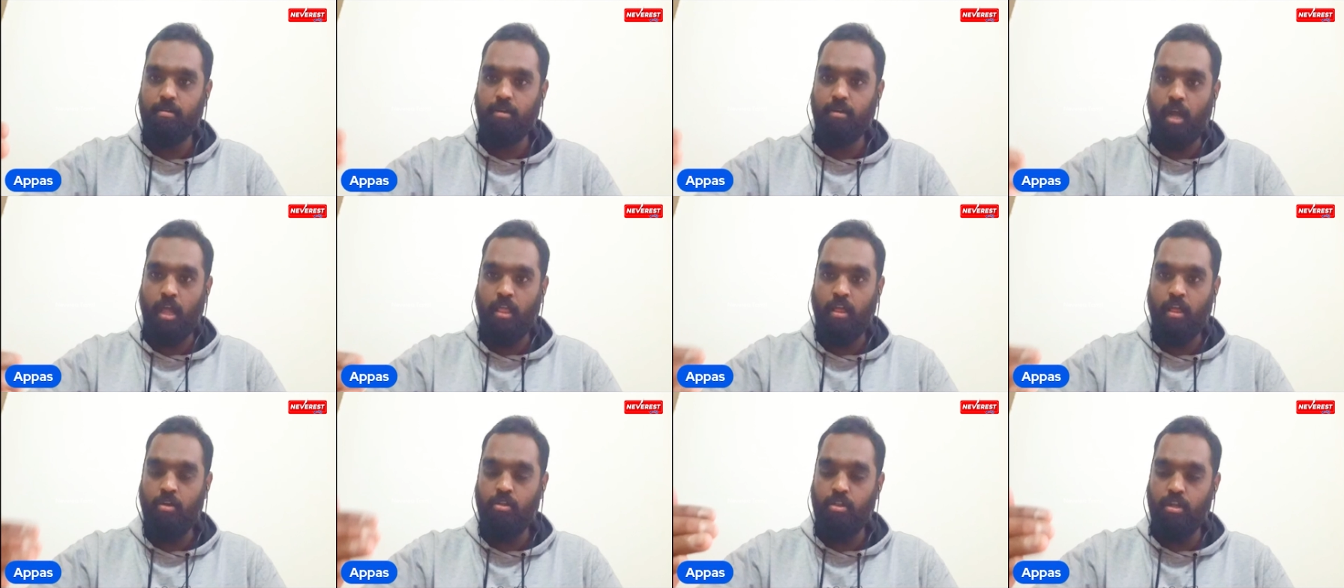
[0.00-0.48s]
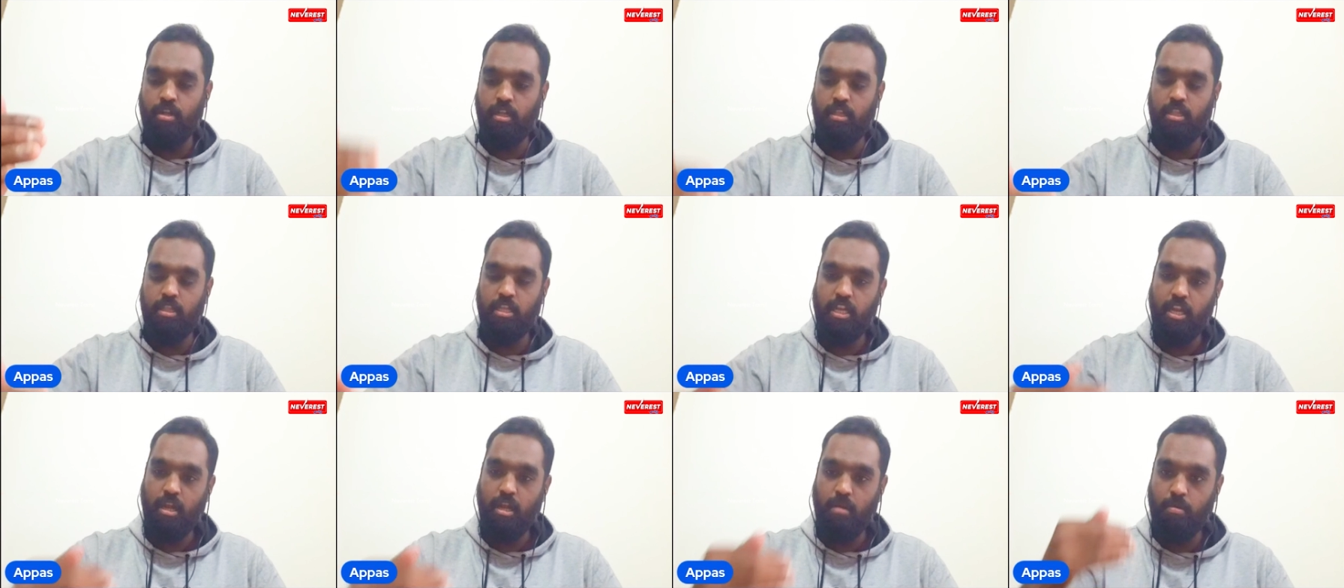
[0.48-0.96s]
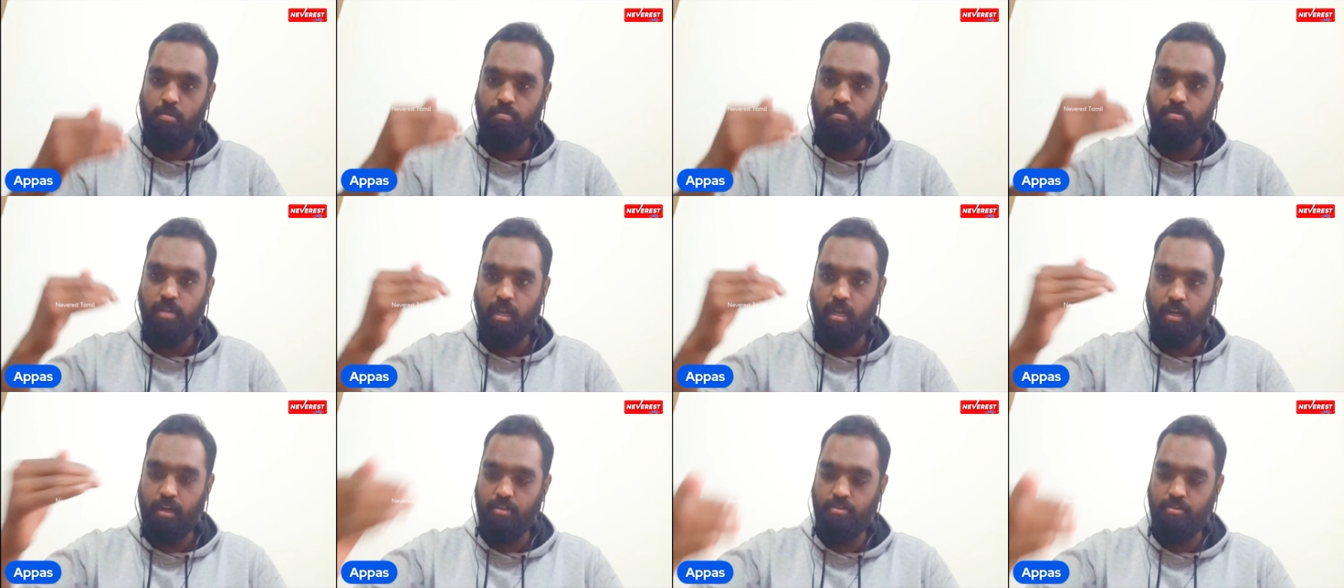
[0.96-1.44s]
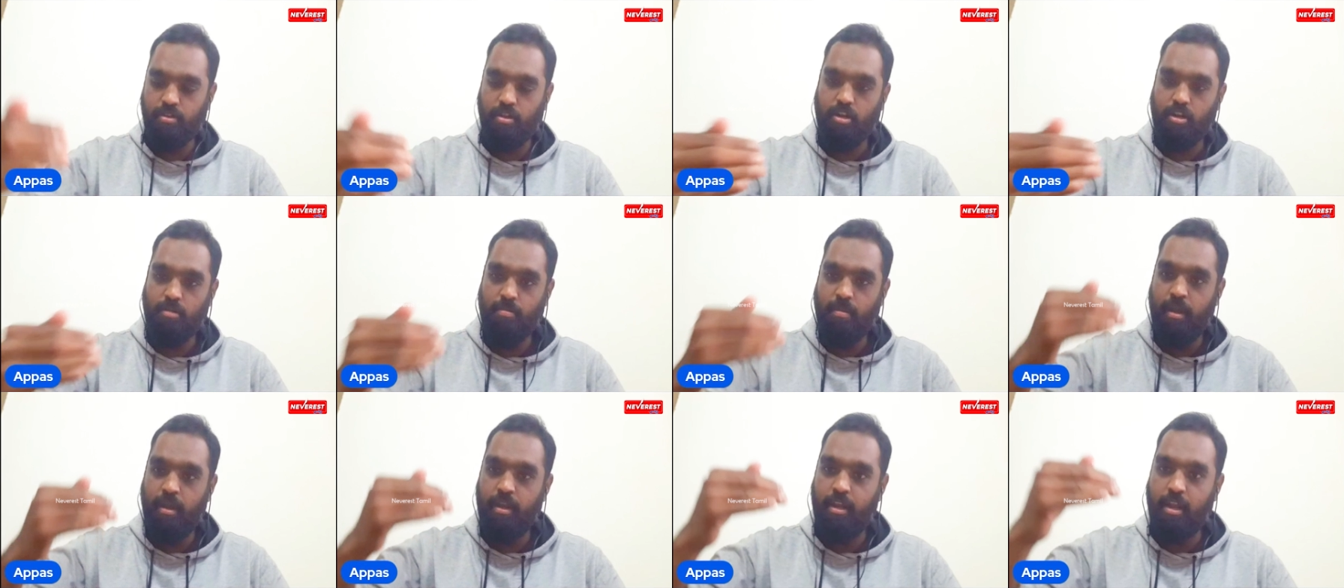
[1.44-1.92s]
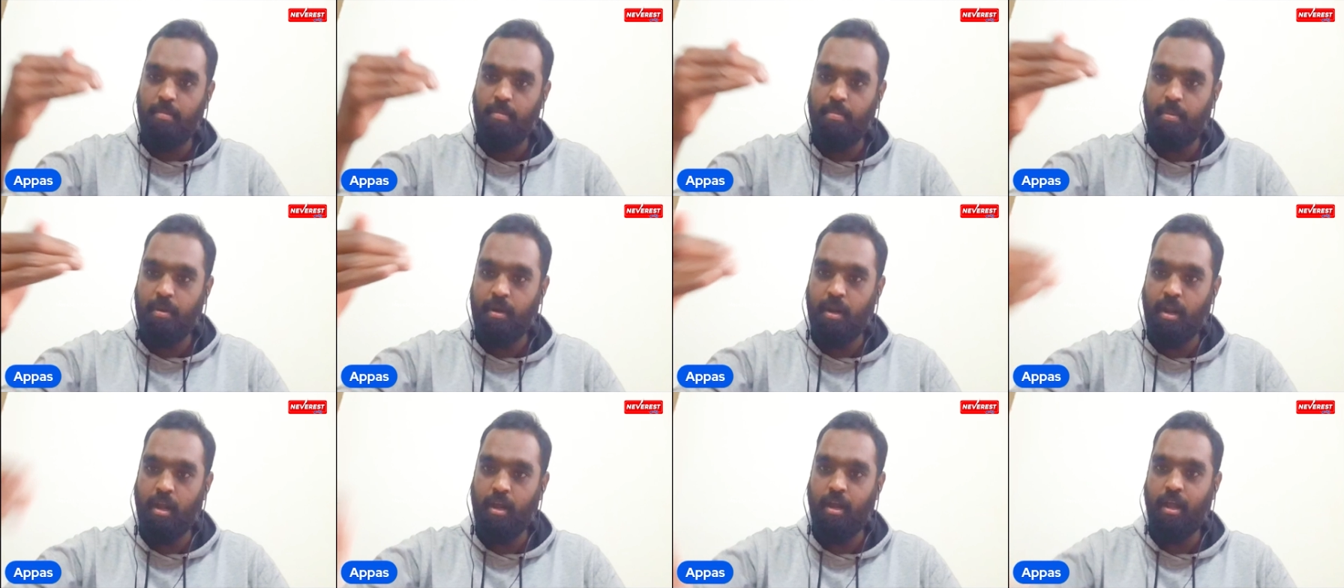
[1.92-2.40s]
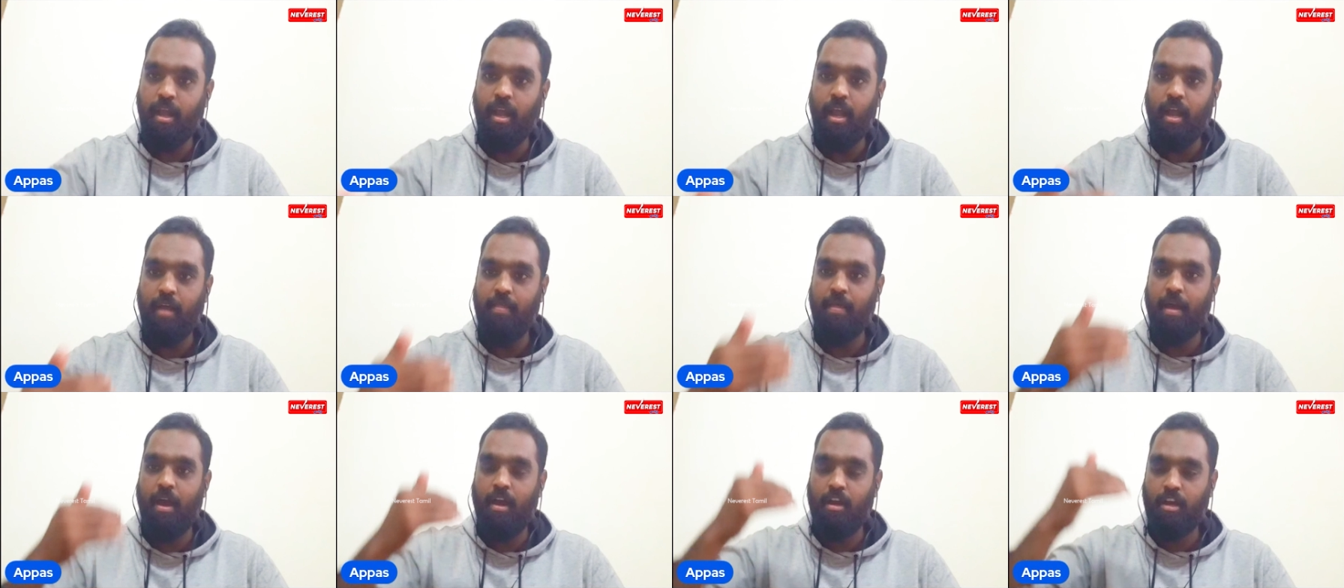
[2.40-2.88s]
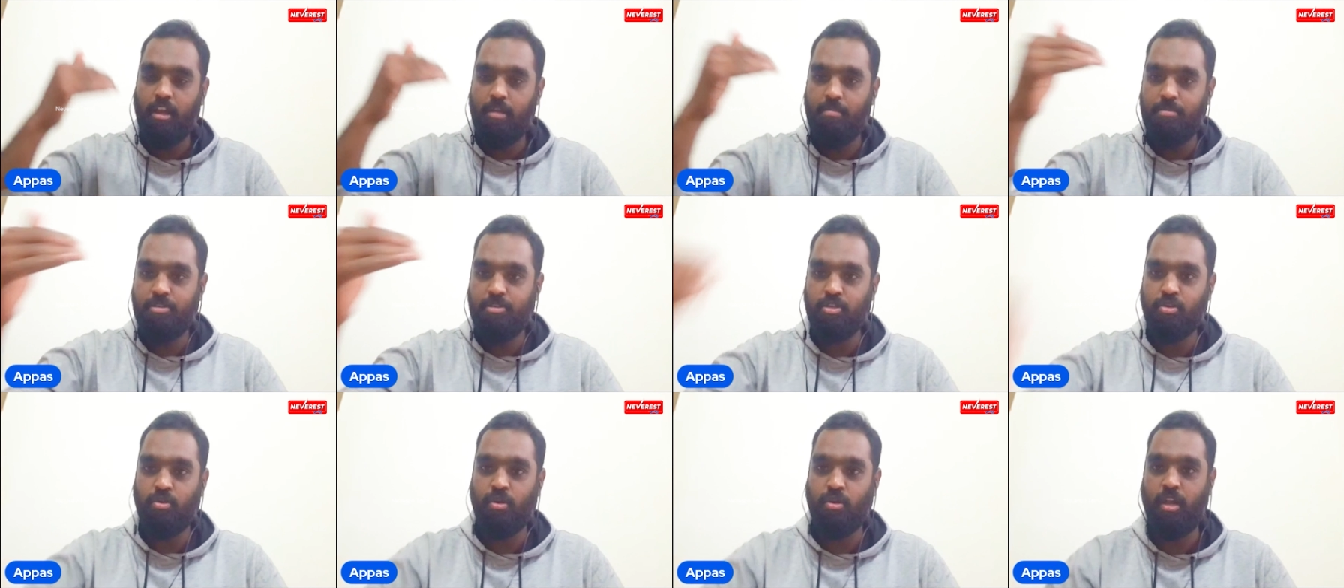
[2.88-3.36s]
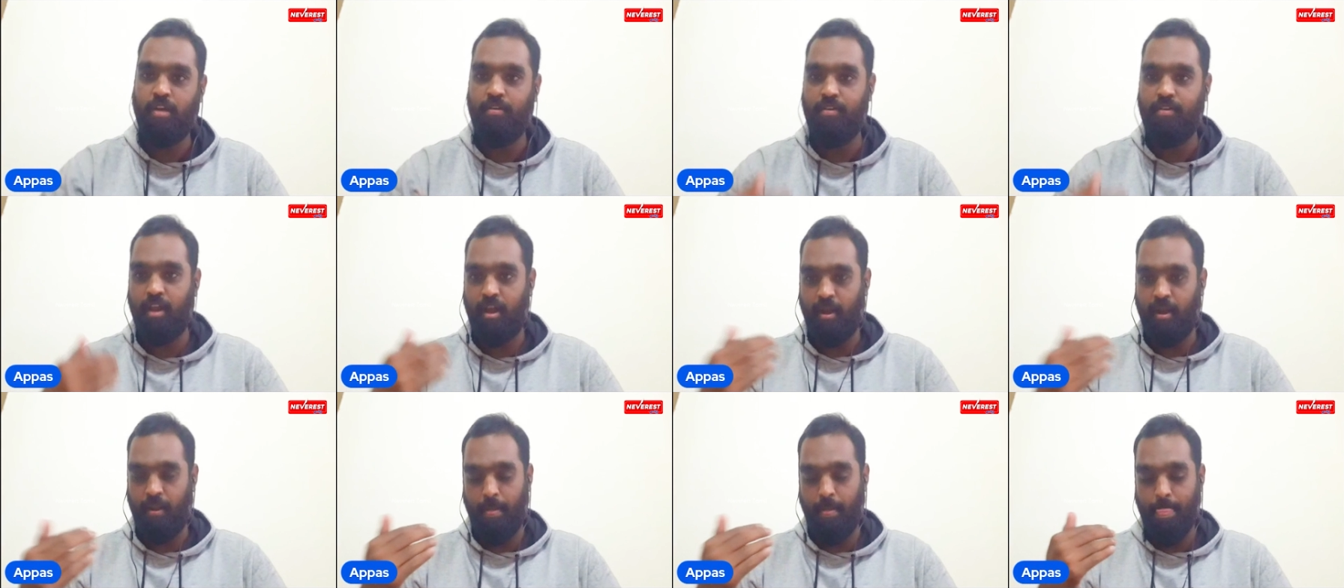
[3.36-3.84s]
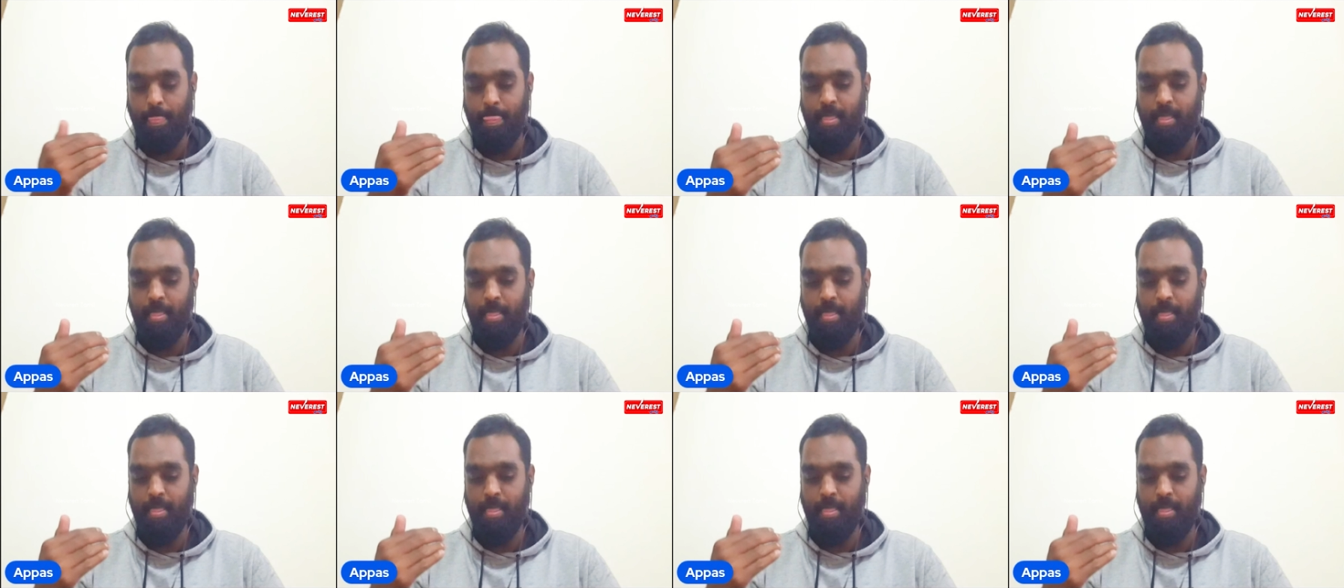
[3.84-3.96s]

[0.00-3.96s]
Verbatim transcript: அதாவது தினமும் சன்ன சன்னமா என்ன பண்றாங்க அதை ஆக்கிரமிச்சு கொண்டே வராங்க